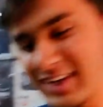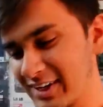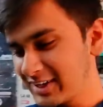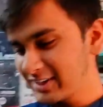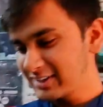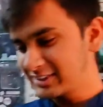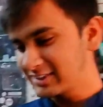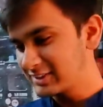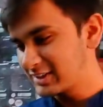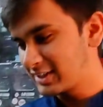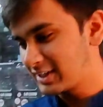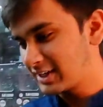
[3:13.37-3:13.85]

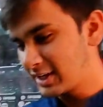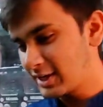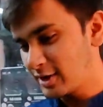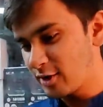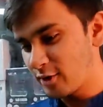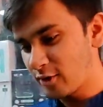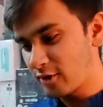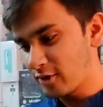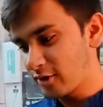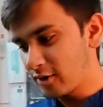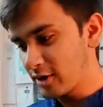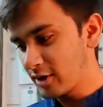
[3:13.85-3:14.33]
आना ठीक है
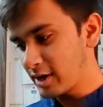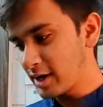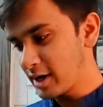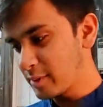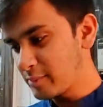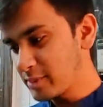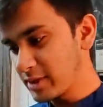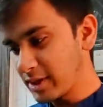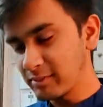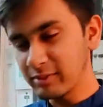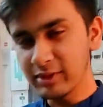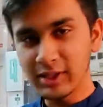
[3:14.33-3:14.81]
और
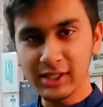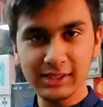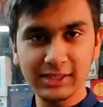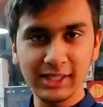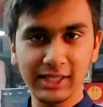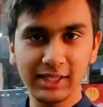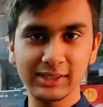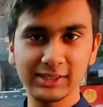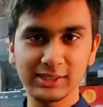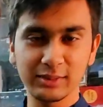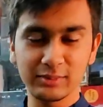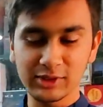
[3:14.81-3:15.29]
अभी हम घर
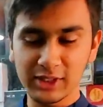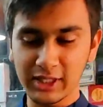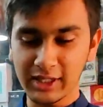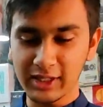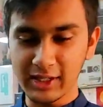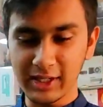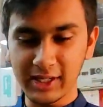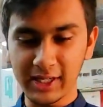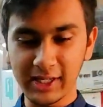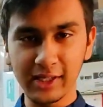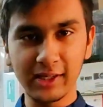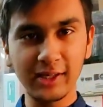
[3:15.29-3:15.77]
जाके सब
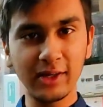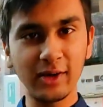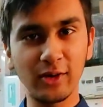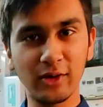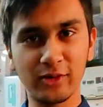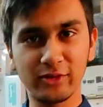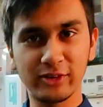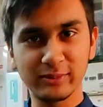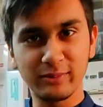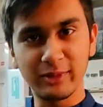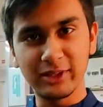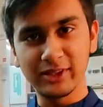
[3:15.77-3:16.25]
चेक करेंगे
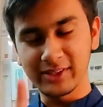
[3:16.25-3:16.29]
और फिर